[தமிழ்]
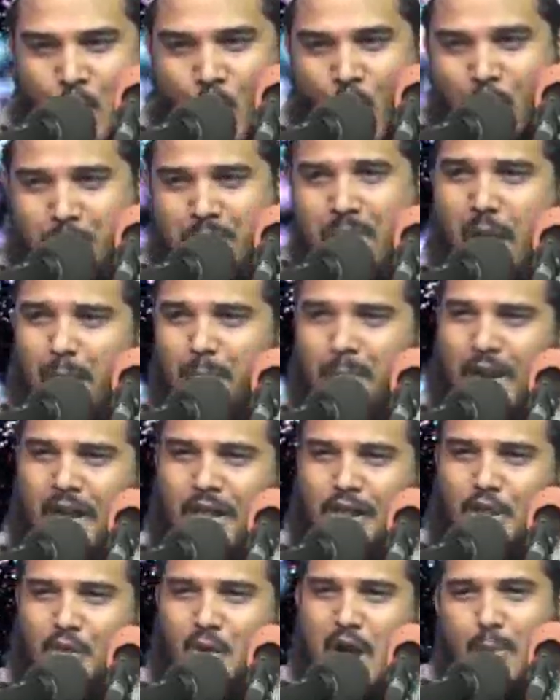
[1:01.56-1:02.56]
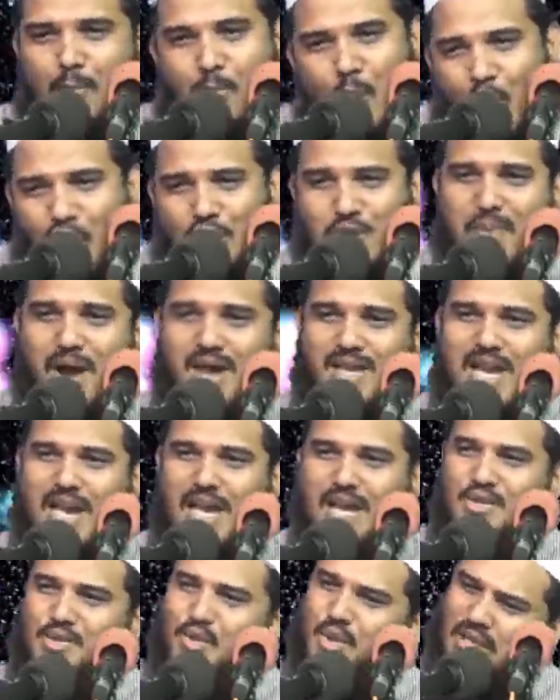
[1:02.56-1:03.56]
நோன்பை பிடித்து வா போதுமா
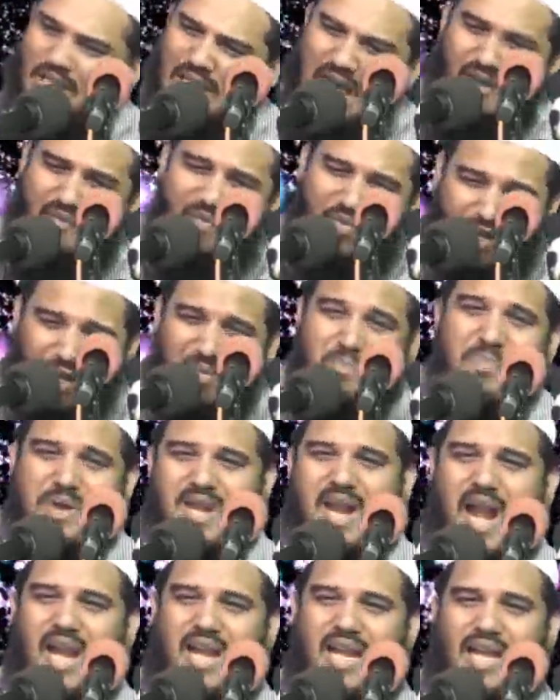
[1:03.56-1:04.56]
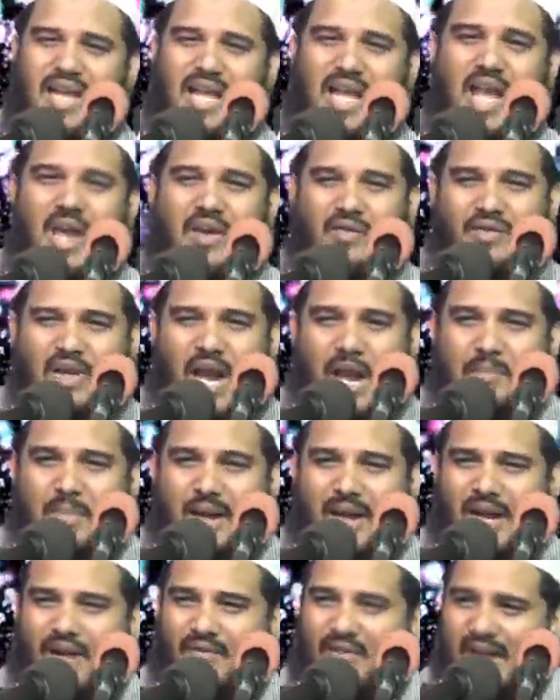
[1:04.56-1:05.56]
யார் ரசூலுல்லா விரும்பினால் நீ
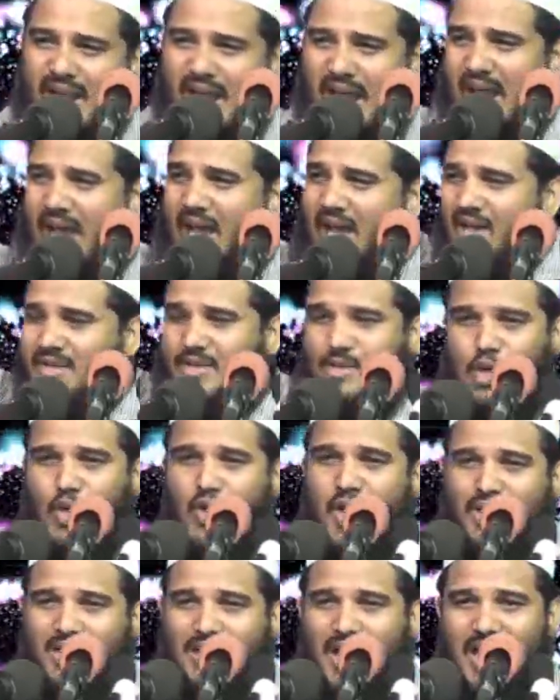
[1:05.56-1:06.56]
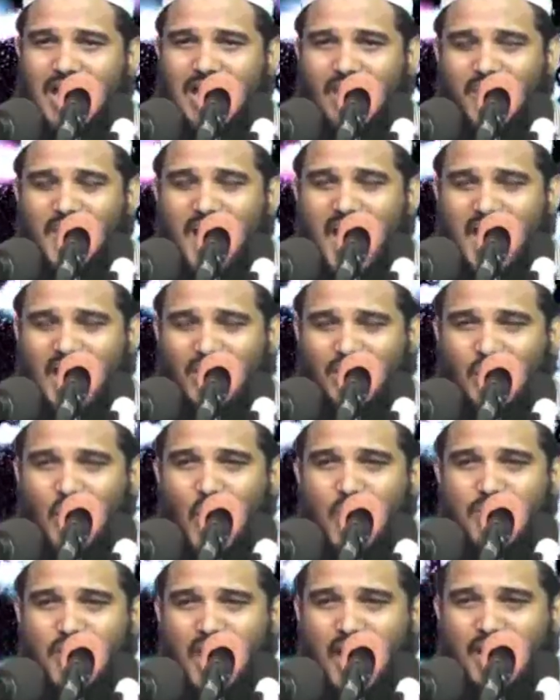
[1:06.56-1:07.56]
நன்மைகள் வேற சுண்ணத்தான நஃபிலான
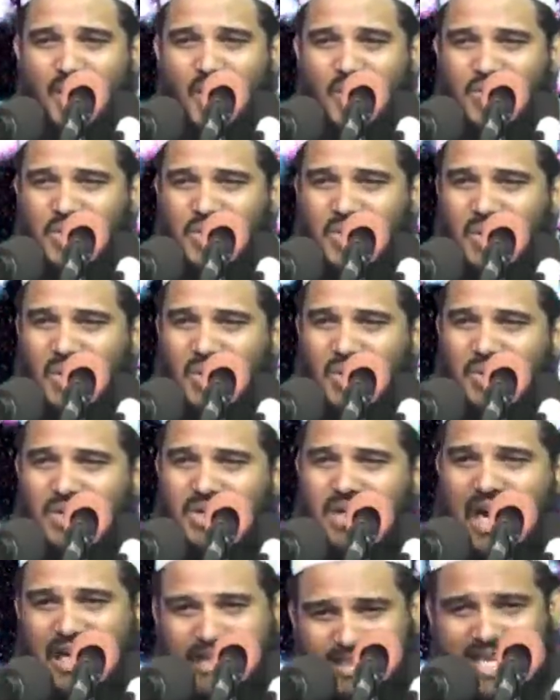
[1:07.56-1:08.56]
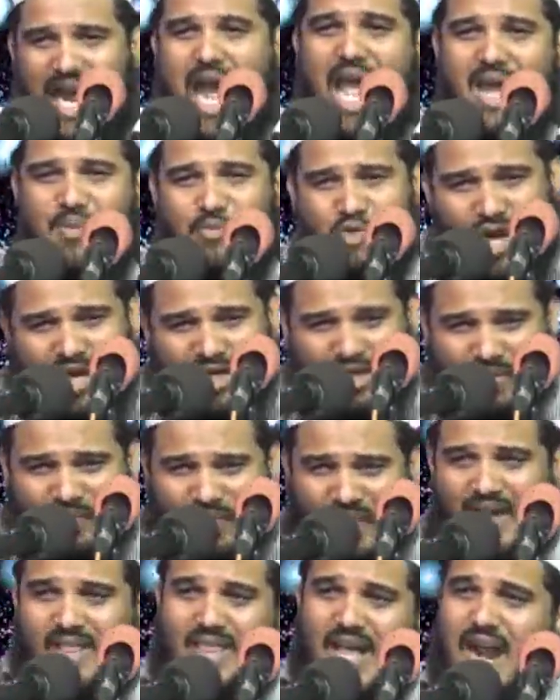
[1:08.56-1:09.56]
நோன்புகளை நோற்றுக்கொள் கட்டாயம் உனக்கு
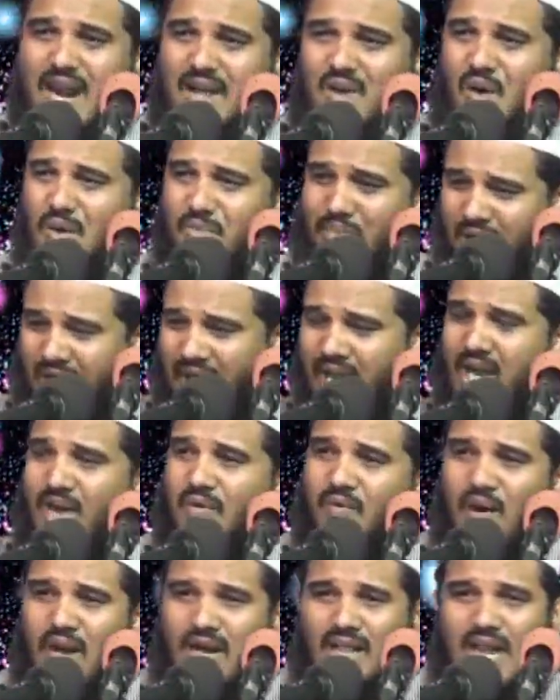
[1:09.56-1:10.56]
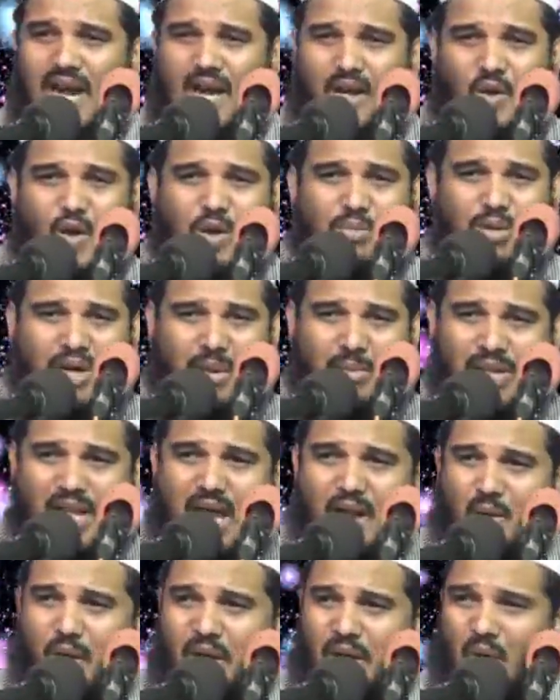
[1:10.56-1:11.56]
பரலான நோன்பு பரலான நோன்பு
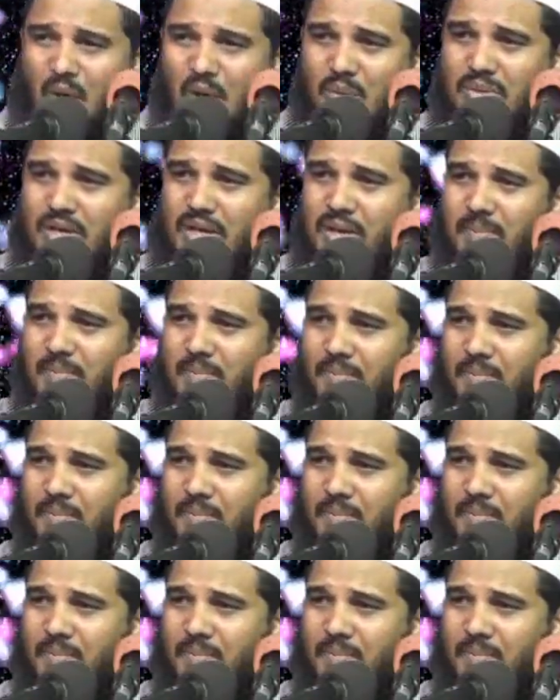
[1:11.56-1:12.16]
ரமதானுடைய நோன்பு